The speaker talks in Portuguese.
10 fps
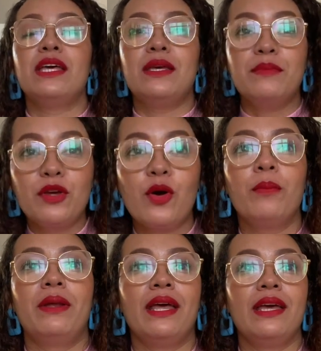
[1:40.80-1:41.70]
e me
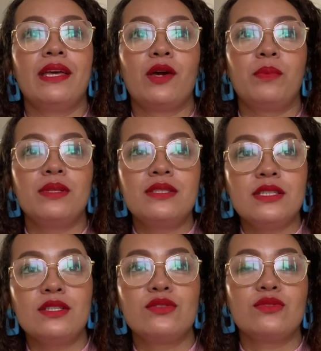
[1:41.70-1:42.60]
cobrei que eu
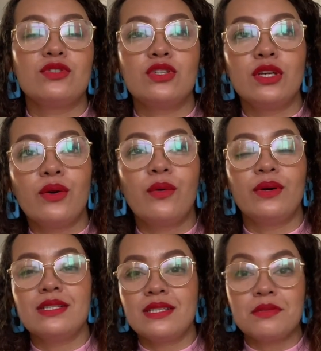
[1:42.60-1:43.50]
preciso de
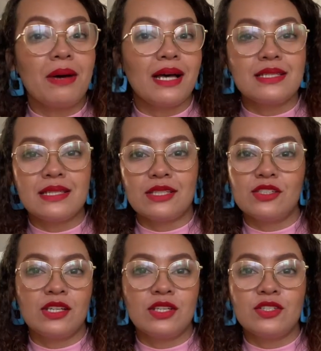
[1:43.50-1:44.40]
coisas básicas,
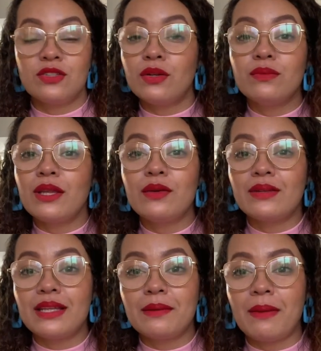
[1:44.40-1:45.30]
gente. Não tenho
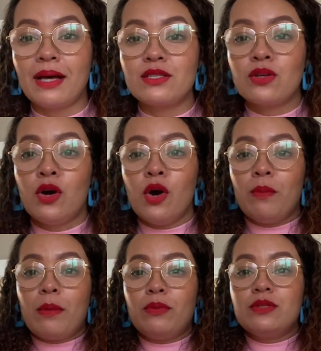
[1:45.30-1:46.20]
nada básico.
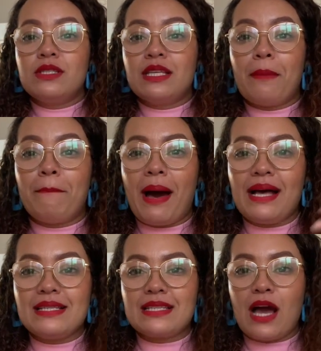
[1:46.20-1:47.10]
Uma blusinha
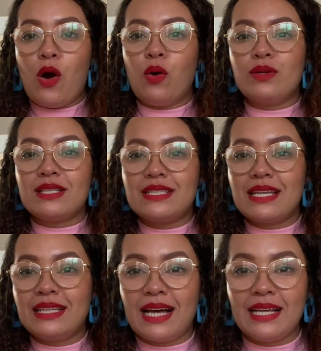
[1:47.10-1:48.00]
básica, rosa,
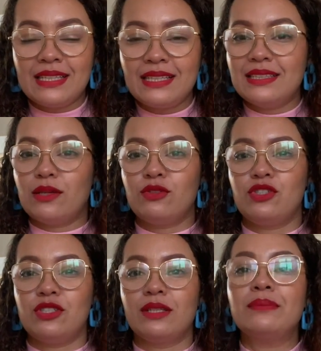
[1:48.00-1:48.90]
sem nada, não
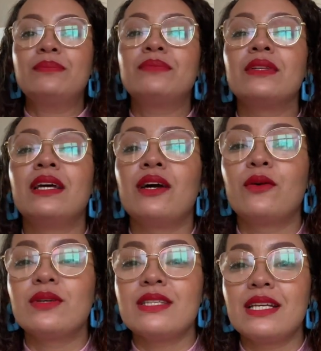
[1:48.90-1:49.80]
tinha.
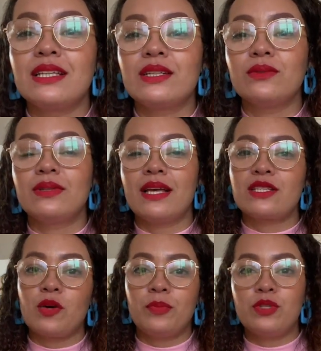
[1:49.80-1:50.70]
Gostei tanto dessa
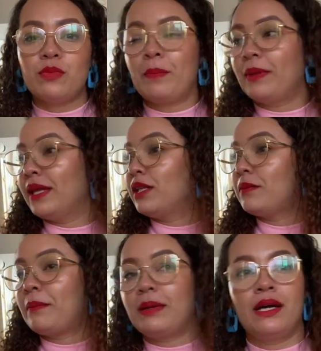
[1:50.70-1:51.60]
que eu pedi uma preta,
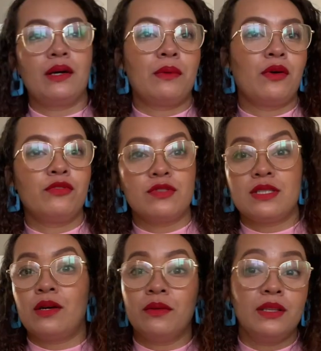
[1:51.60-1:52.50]
uma branca, uma
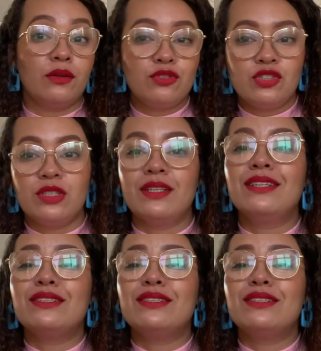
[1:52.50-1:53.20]
confusão e não tinha.